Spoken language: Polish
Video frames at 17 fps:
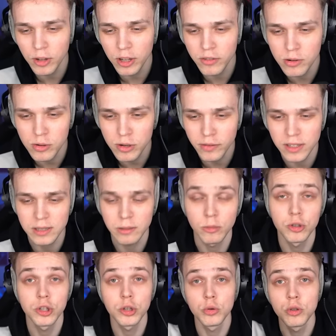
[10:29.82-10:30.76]
No i widzimy się w
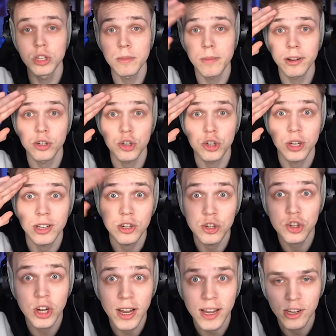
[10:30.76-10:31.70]
następnym odcinku. Trzymajcie się. No,
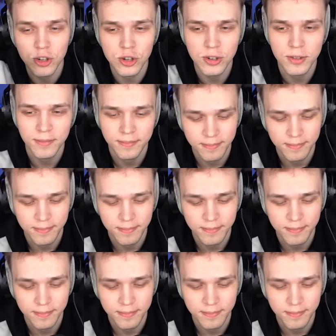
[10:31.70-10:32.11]
widzowie.